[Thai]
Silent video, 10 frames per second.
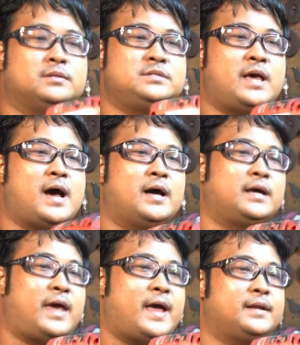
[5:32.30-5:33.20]
เจีย
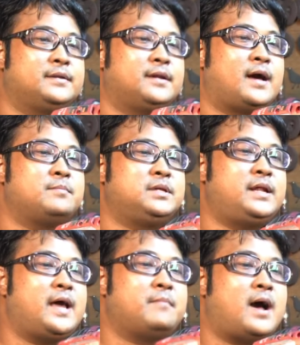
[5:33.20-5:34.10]
แกนนะครับที่
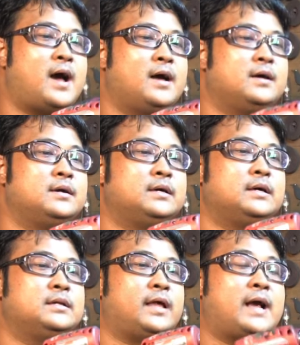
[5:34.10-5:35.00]
ได้มา
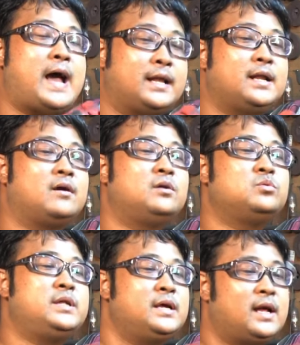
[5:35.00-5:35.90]
แต่งานอะไรก็ดู
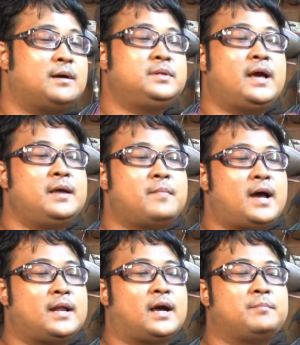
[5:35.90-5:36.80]
ดีนะครับที่ให้มา
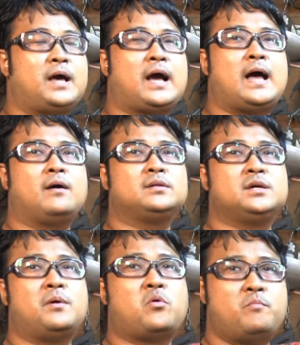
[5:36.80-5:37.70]
นะกับราคาก็ถื
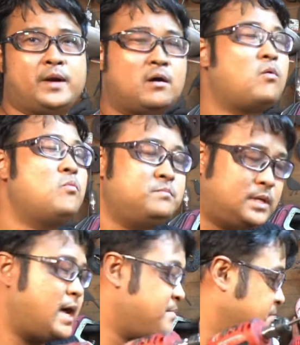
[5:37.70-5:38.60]
อว่าคุ้มไหมก็คุ้ม
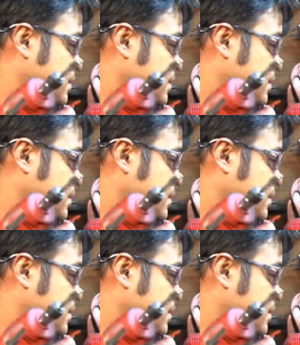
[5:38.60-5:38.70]
นะครับ